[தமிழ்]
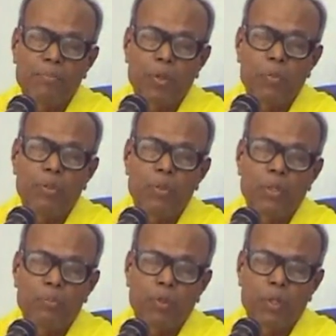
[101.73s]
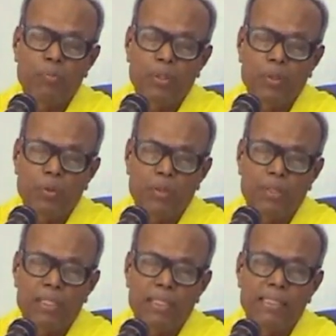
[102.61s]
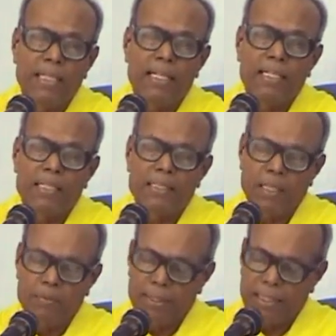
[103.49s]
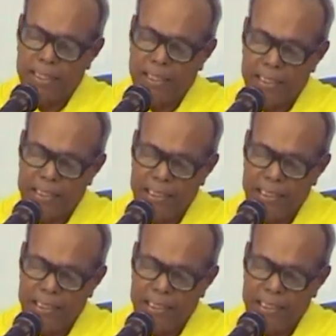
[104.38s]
பொருள்பட்டுள்ள பொருள்பற்று உள்ளவர்கள் நிச்சயம் அன்னதானம் செய்ய மாட்டார்கள்